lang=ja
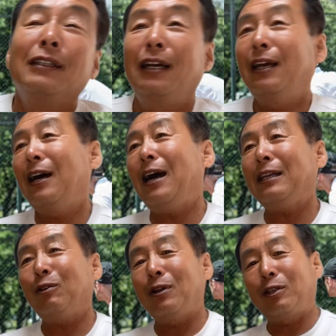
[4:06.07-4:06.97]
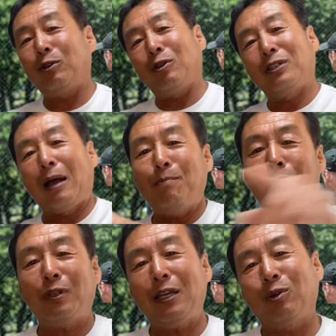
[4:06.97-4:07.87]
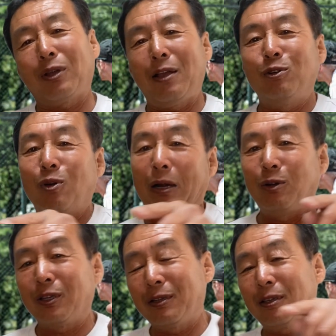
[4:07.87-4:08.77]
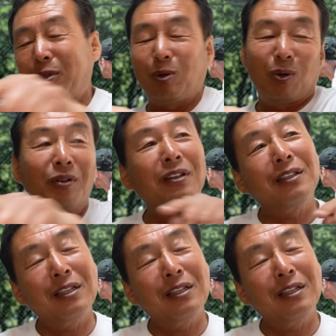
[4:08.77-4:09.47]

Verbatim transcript: えー、相手をね、ちょっと散歩程度で、あの、こう、